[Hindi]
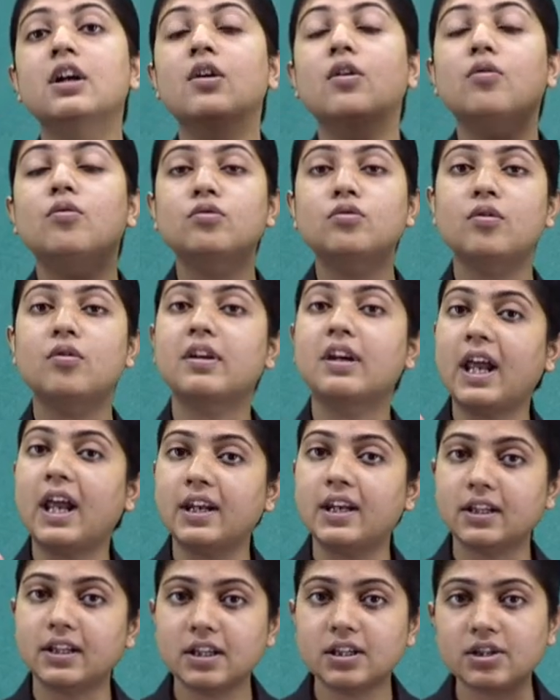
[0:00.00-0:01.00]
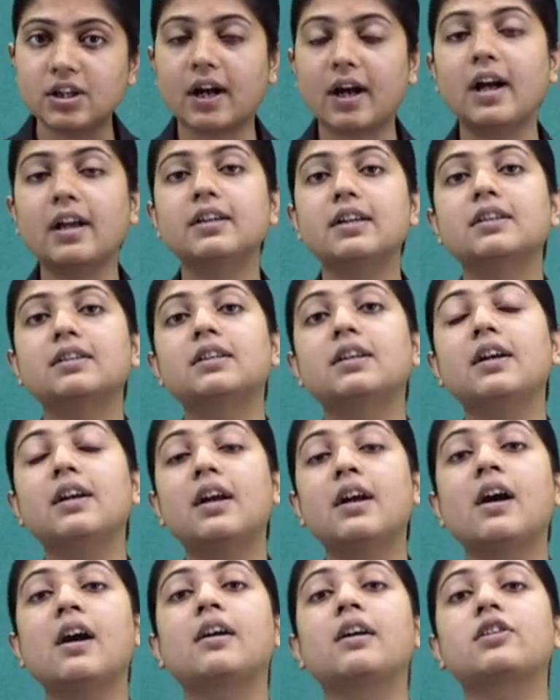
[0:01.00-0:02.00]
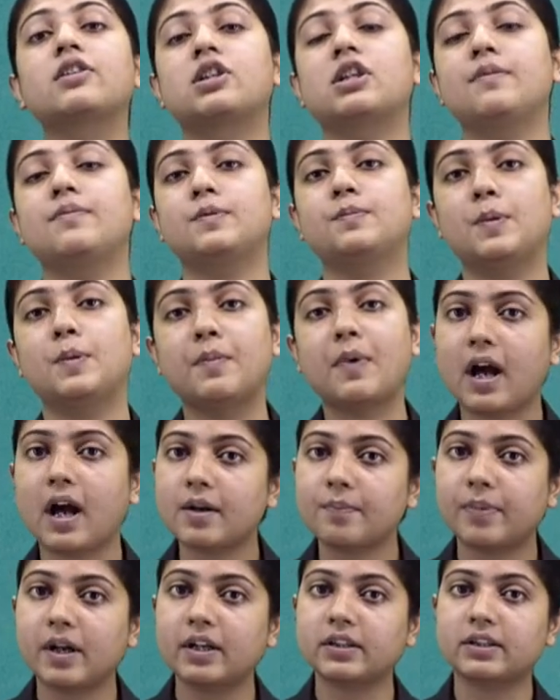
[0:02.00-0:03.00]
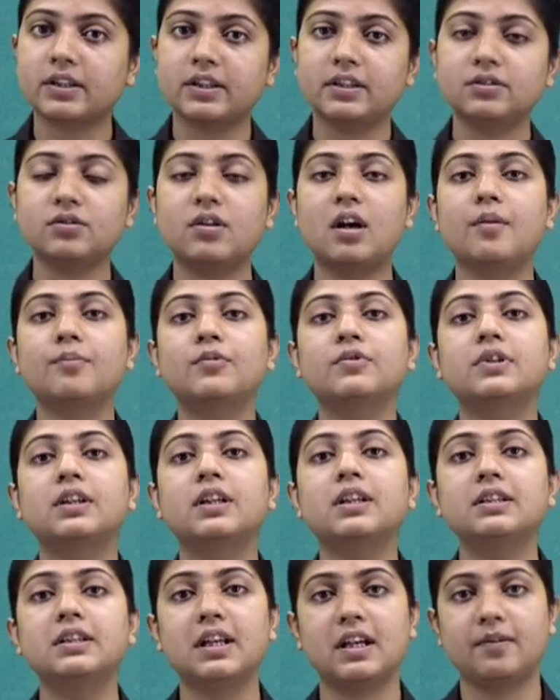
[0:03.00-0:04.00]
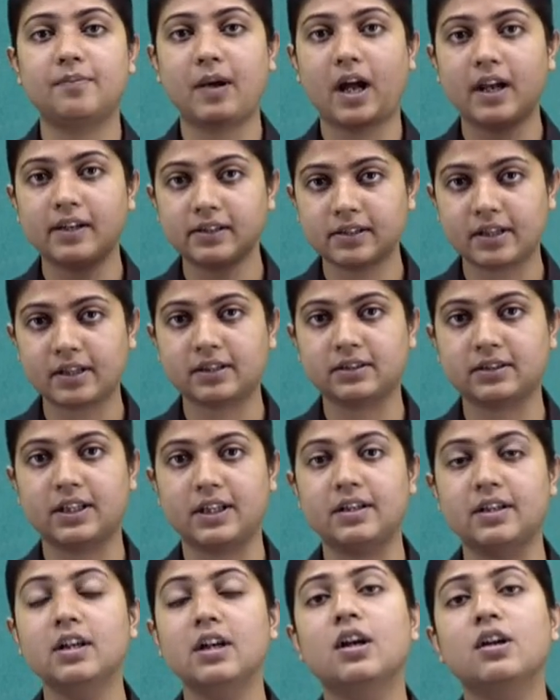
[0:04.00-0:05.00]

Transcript: उनको रहने की जगह देते हैं अगर शीप्स बीमार पड़ते हैं तो हम उनकी देखभाल करते हैं